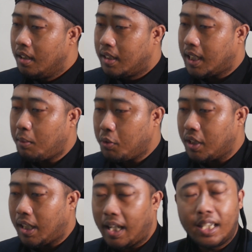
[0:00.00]
Jika
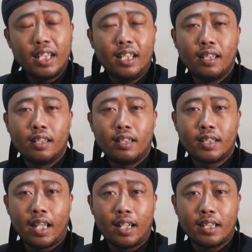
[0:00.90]
mustika ini
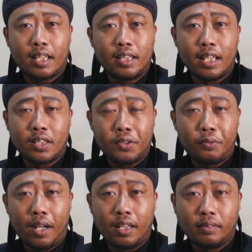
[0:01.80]
saya rasa tidak
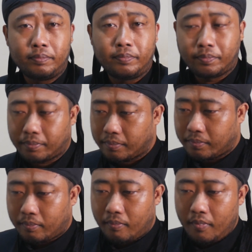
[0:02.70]
sesuai,
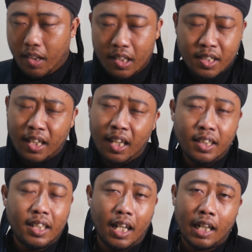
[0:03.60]
saya
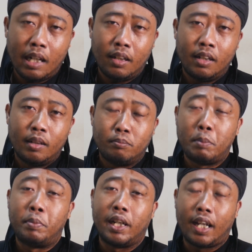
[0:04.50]
tidak akan
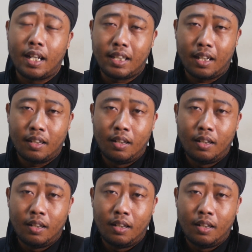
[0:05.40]
memberikannya.